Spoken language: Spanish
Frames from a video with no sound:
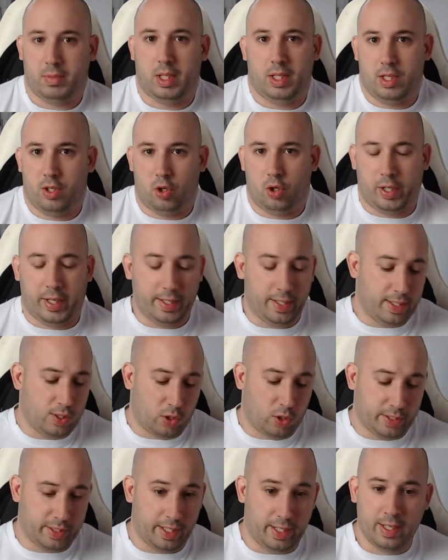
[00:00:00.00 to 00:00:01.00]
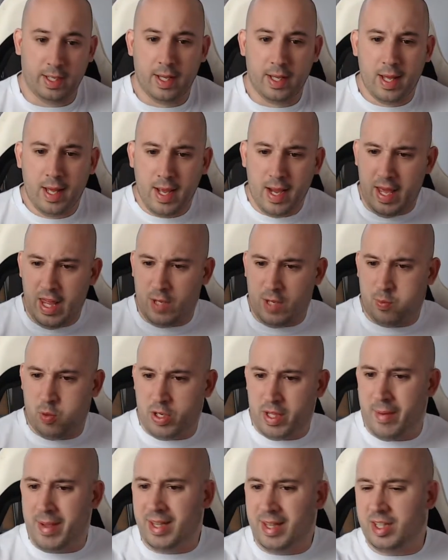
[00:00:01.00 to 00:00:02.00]
es, lo que, es lo que tiene. Y después
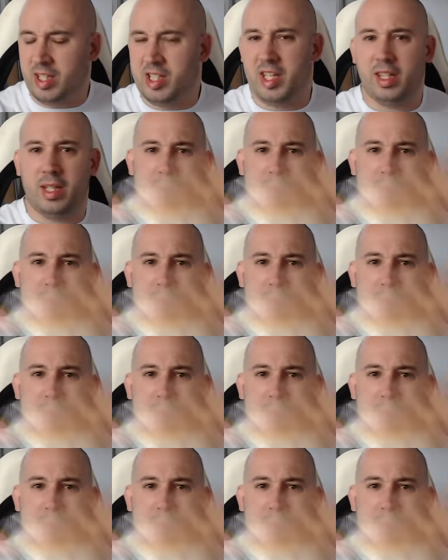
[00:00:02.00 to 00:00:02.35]
de 27